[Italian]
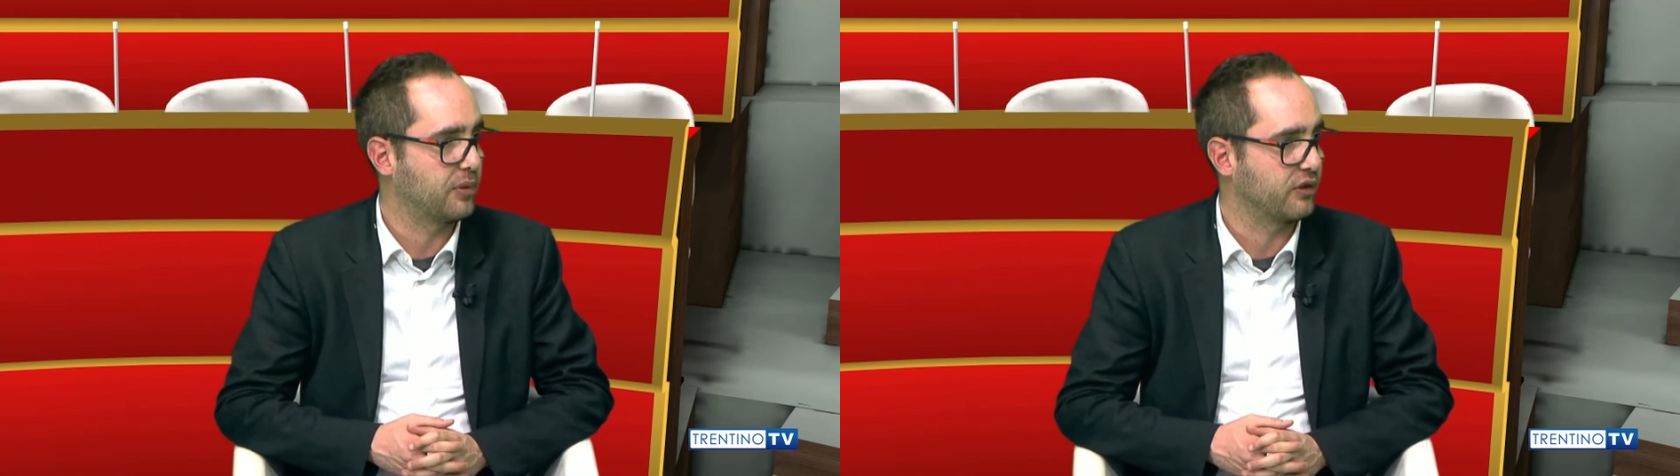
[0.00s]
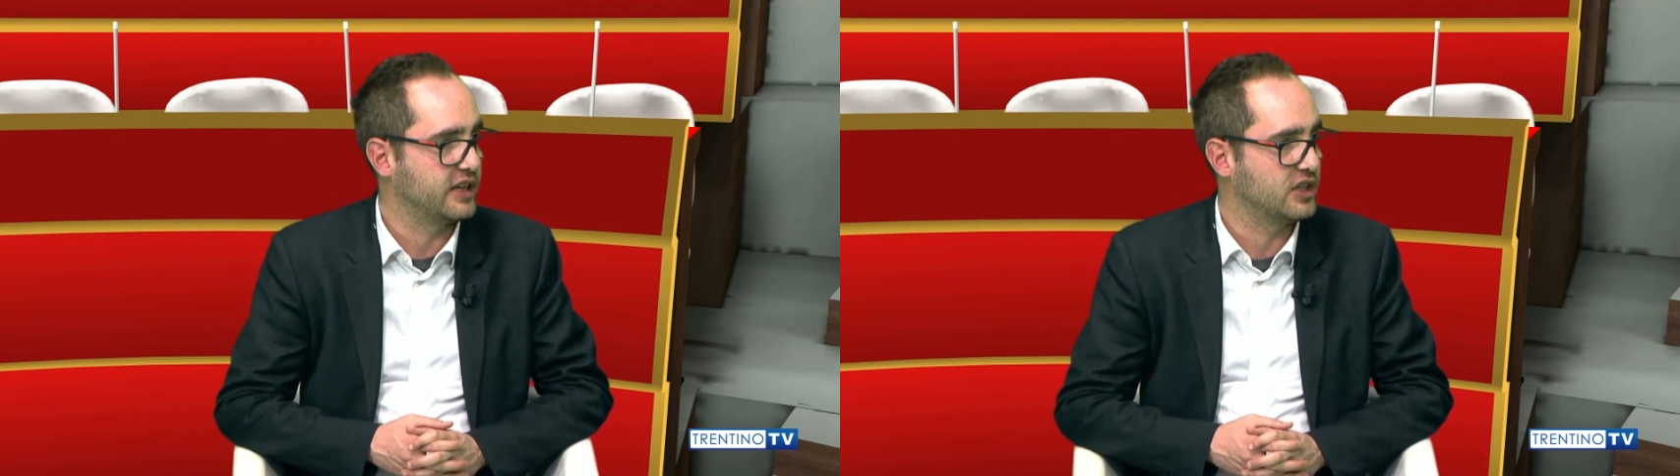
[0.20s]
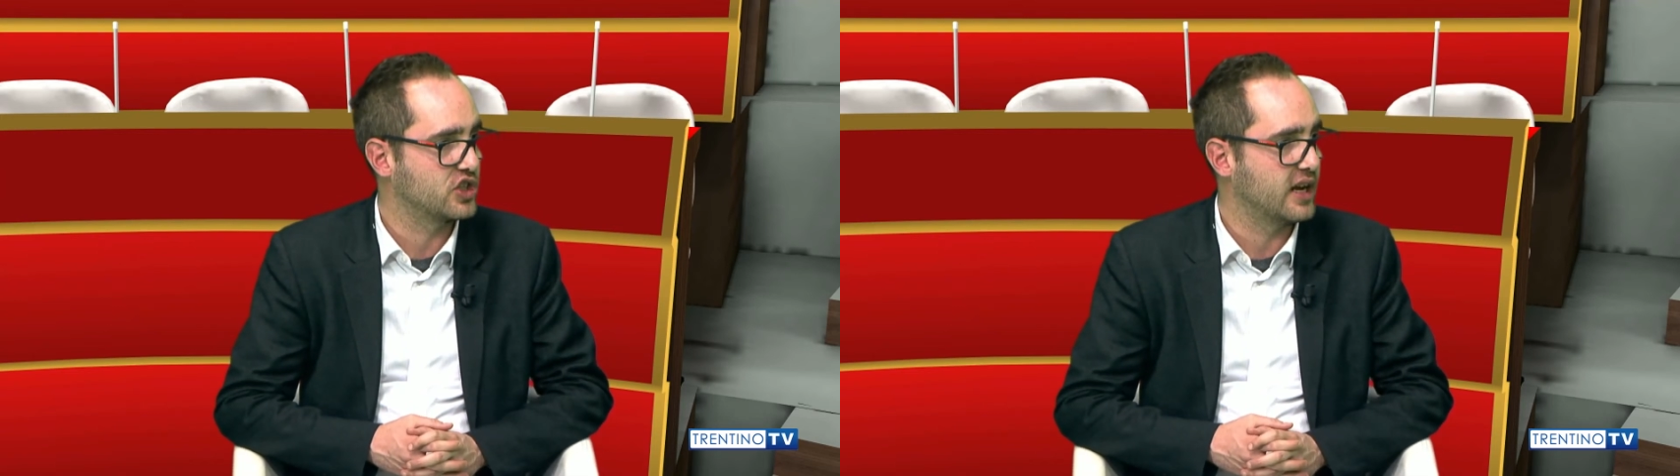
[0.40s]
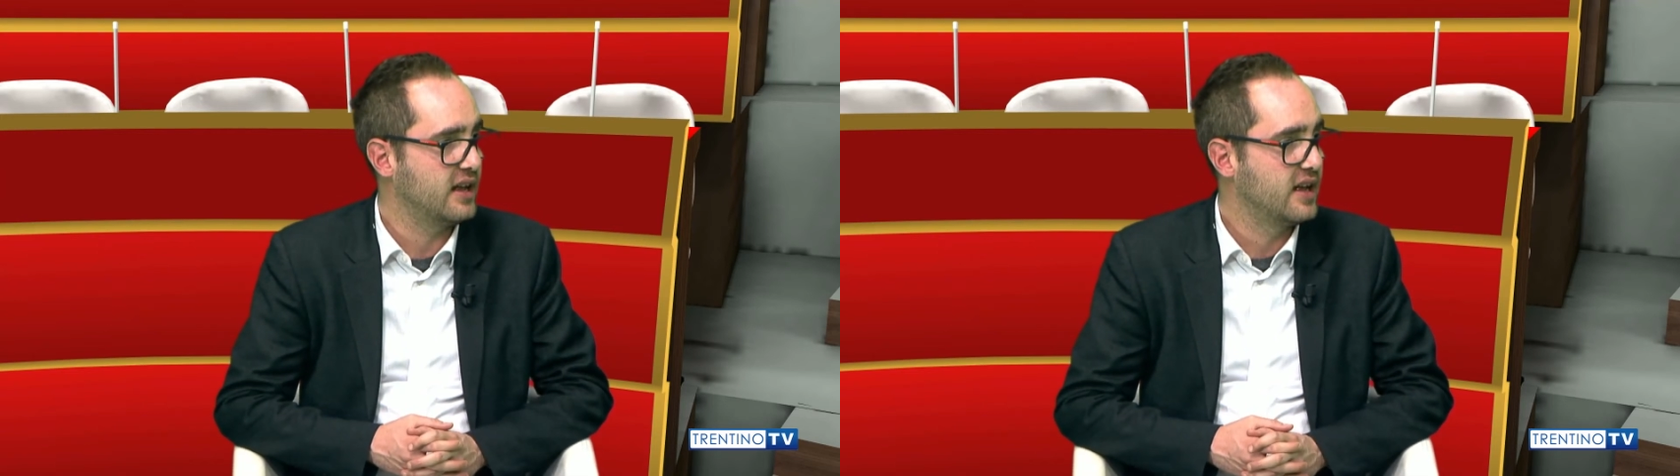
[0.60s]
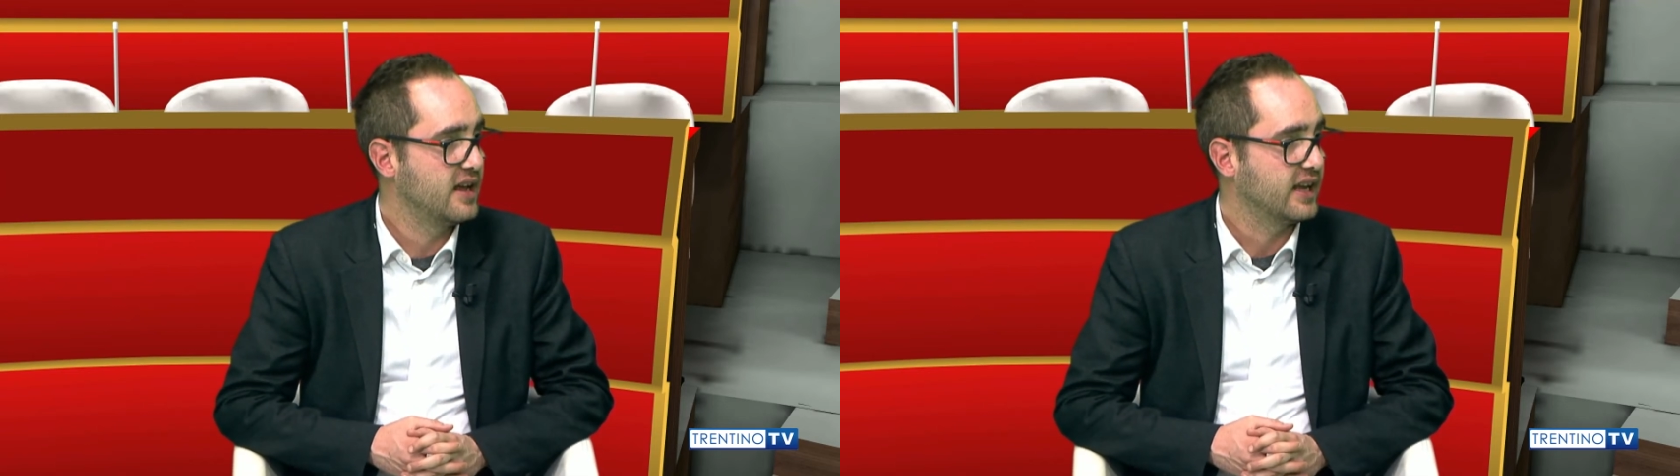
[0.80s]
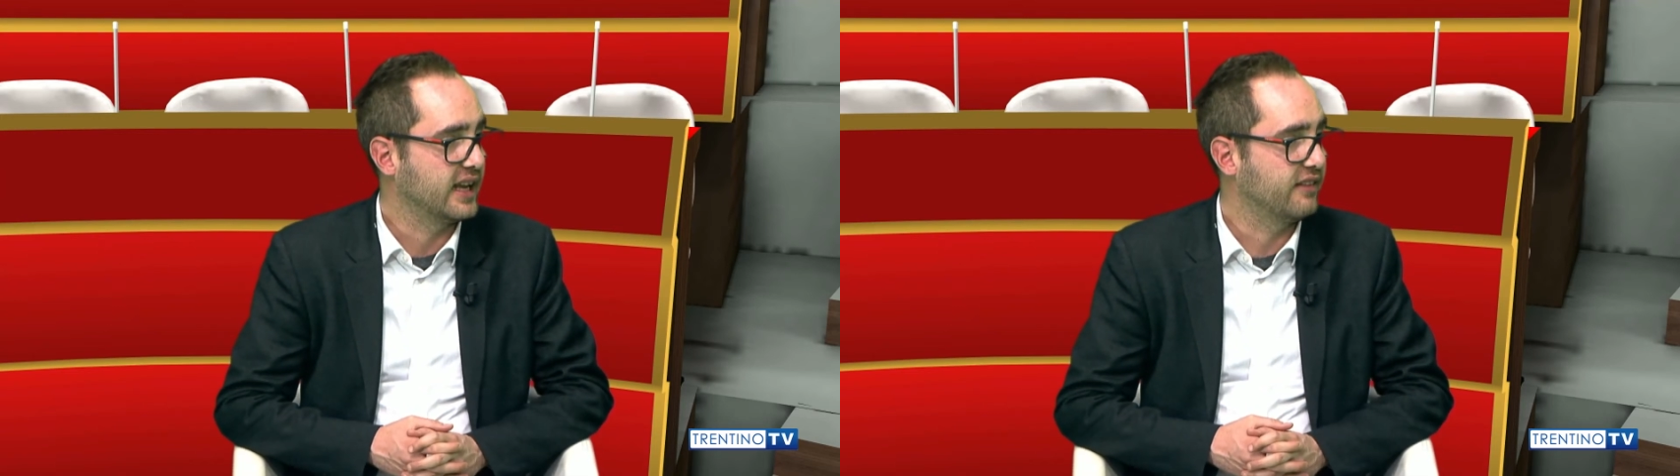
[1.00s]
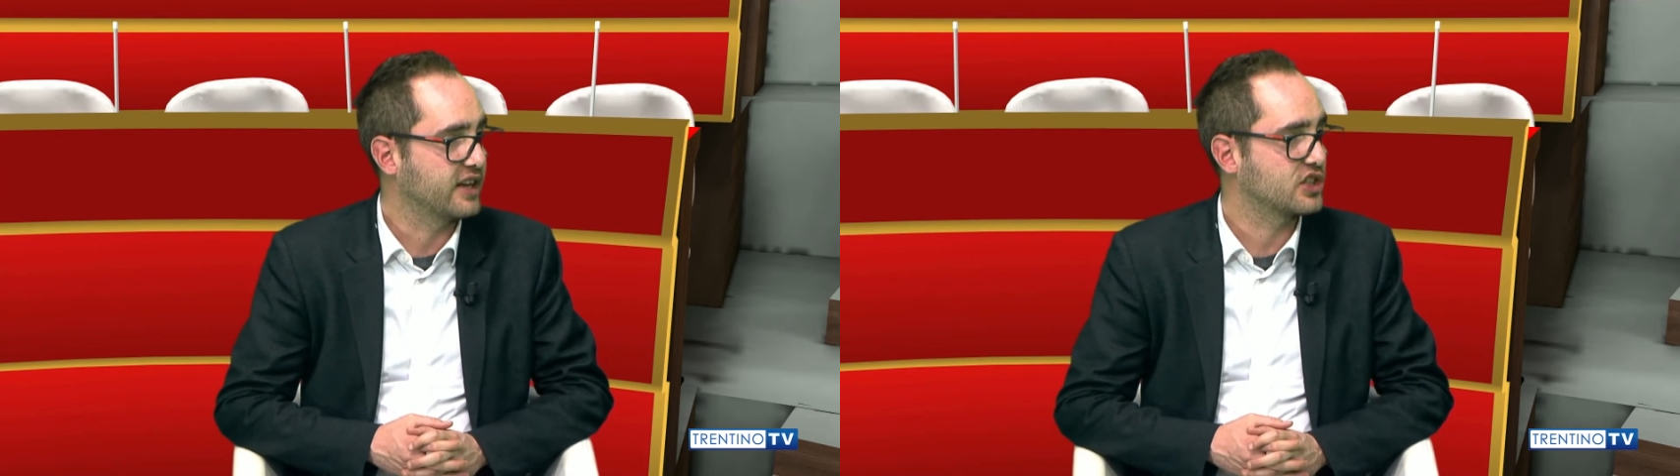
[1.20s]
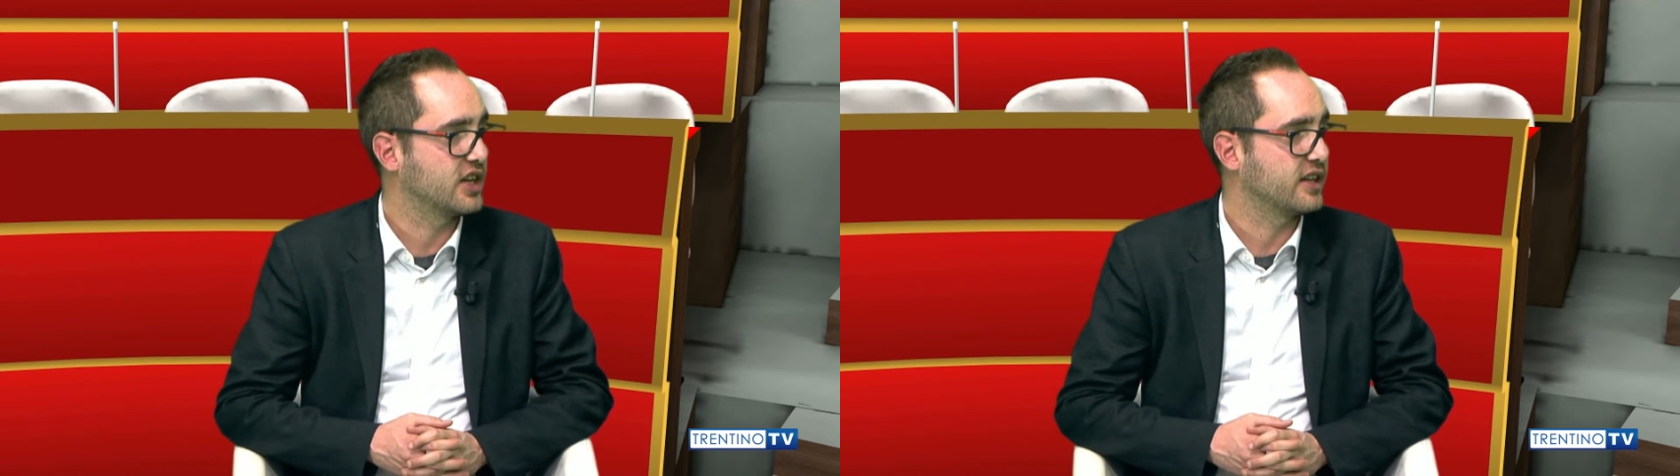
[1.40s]
provincia e deve
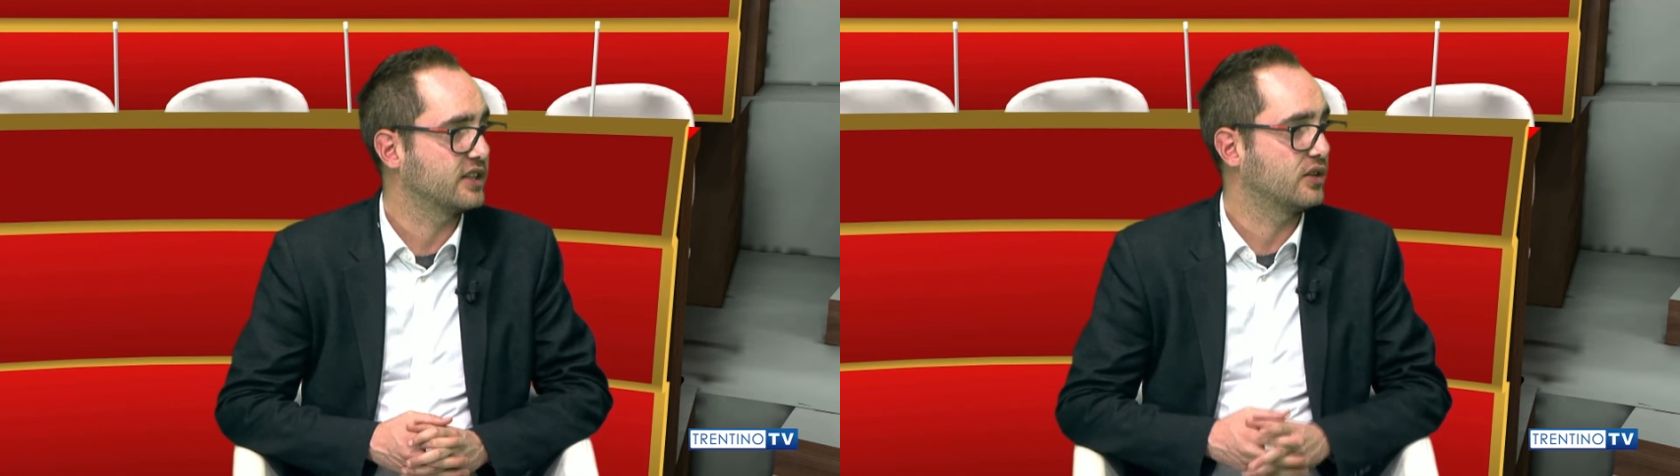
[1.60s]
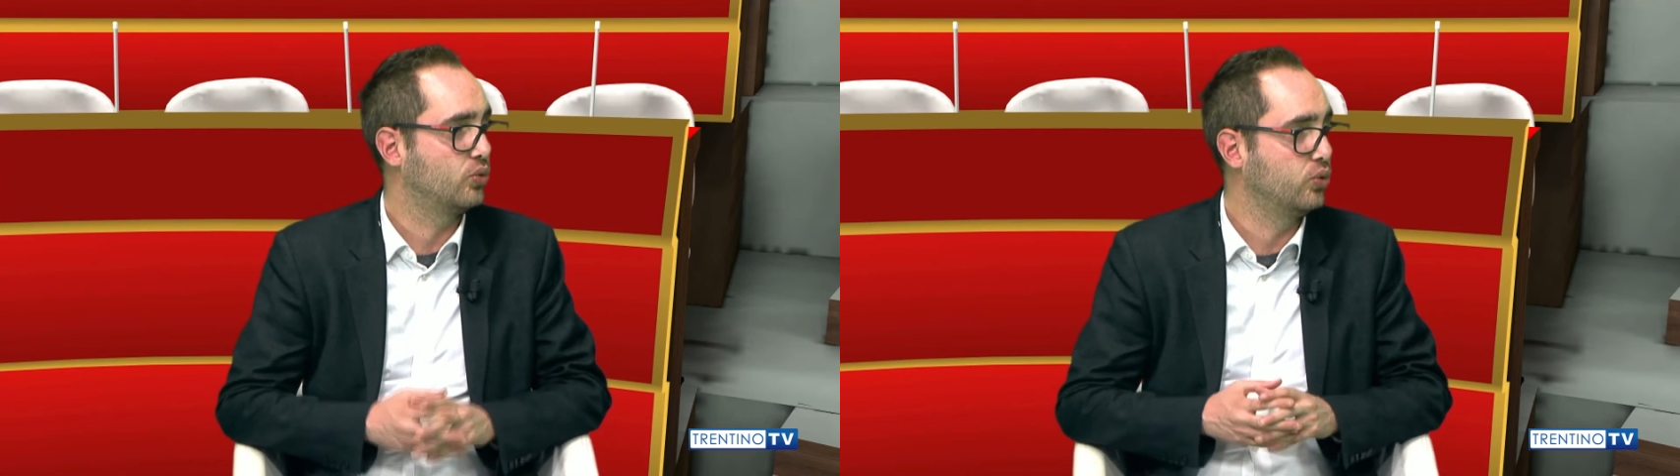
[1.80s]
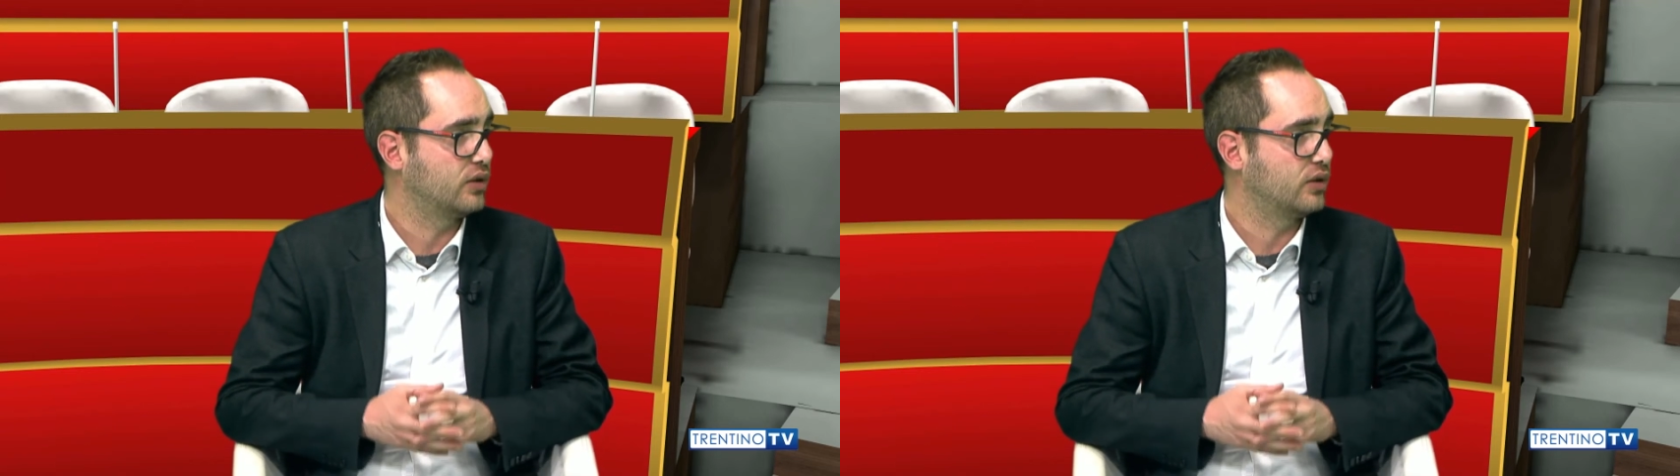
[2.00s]
essere